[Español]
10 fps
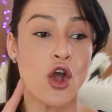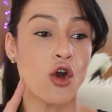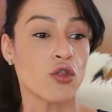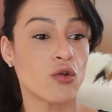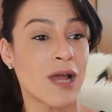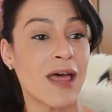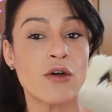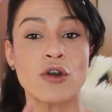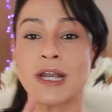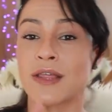
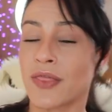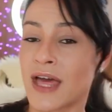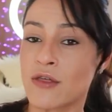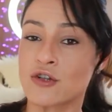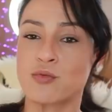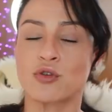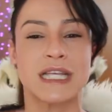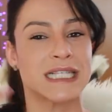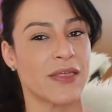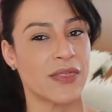ondulados, rizados,
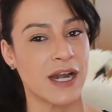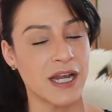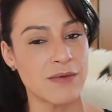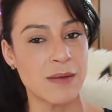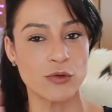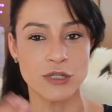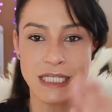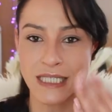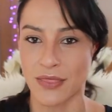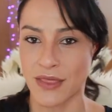puntas hacia arriba,
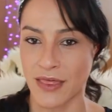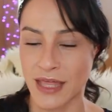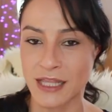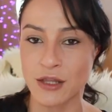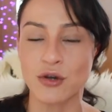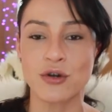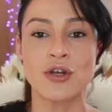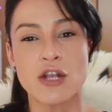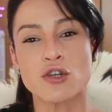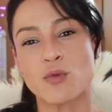puntas hacia adentro
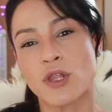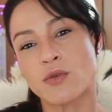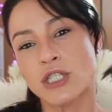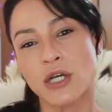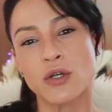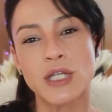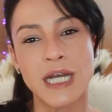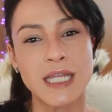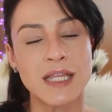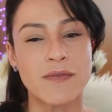y los podemos
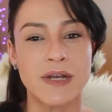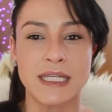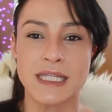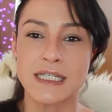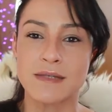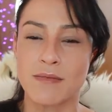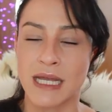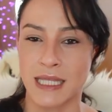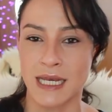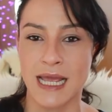encontrar en diferentes
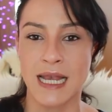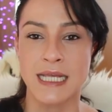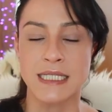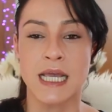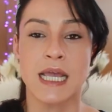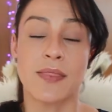materiales